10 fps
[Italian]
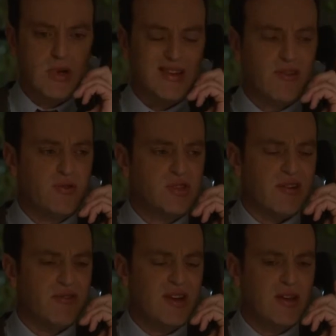La difesa
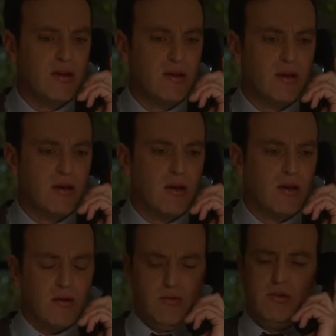di uno sbirro? Sì.
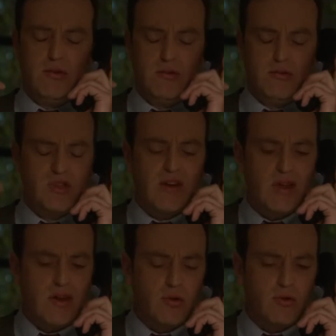Ah, eh,
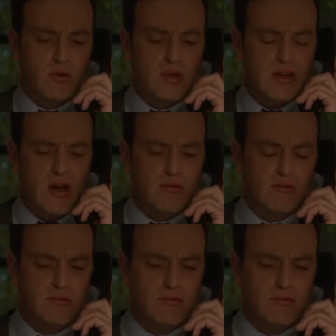parliamo della stessa Nadia o...